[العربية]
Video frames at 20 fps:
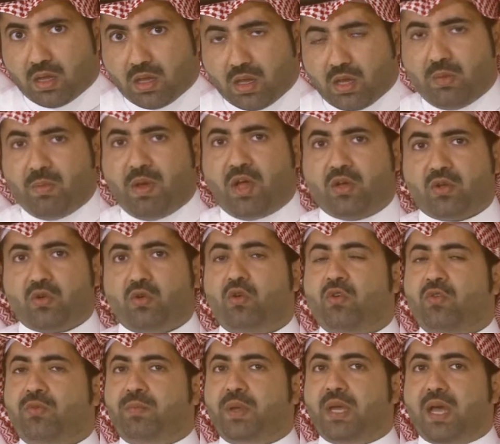المعروف
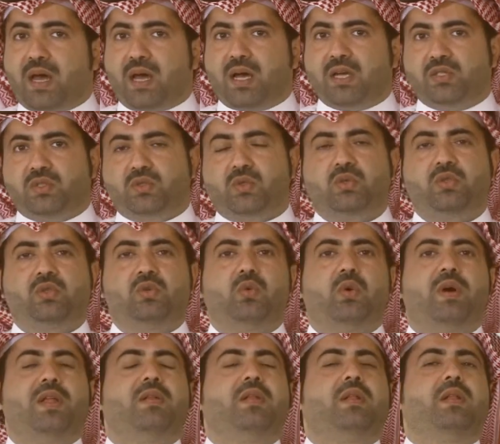بايزو
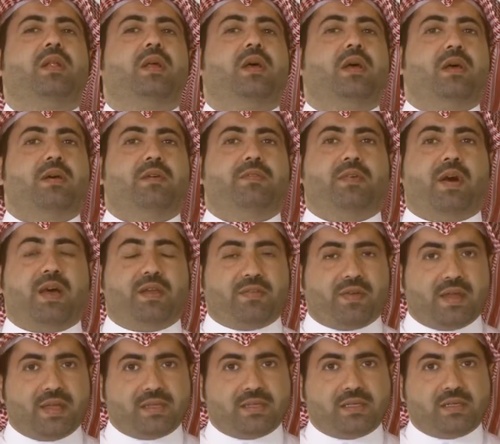
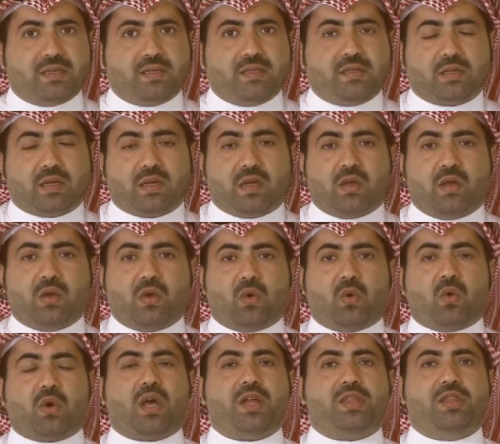21500
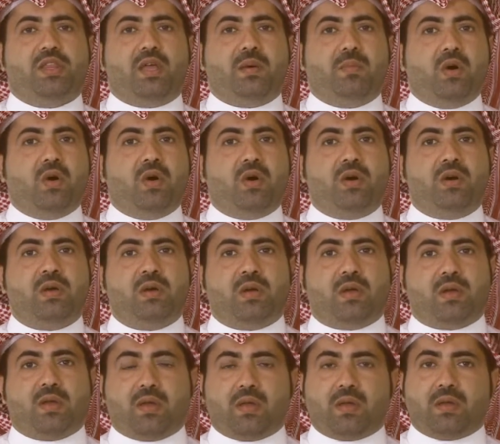وقدموه
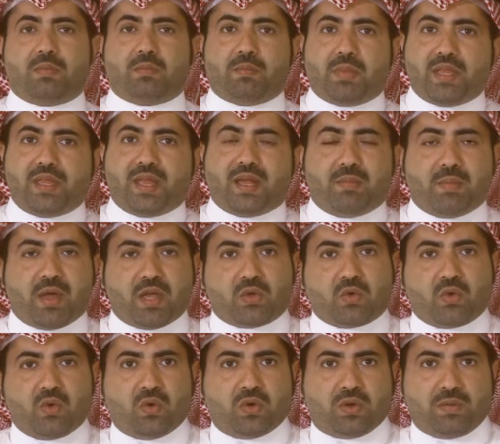بدل ما
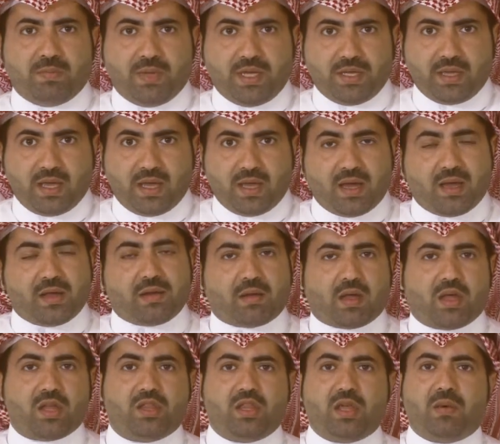يكون معيار
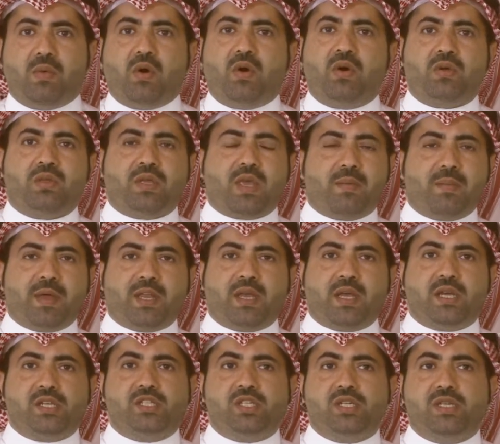قدموه
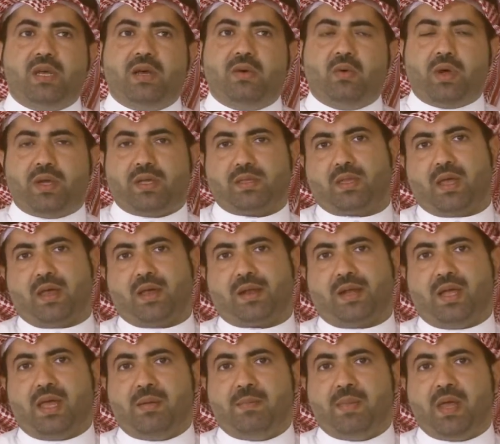كمنهجيه واطار
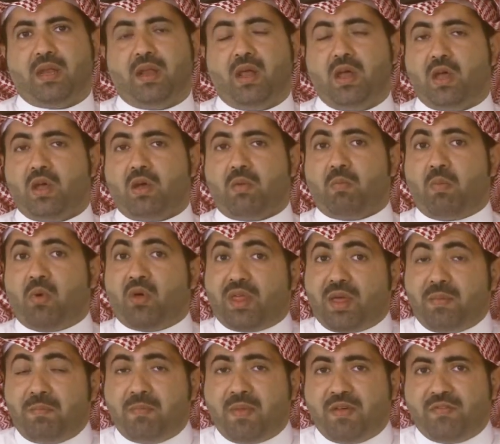عمل
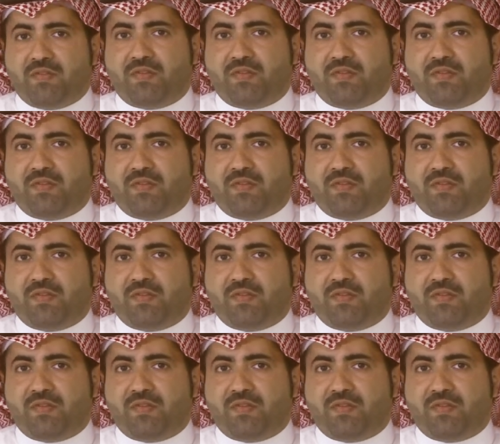مضمن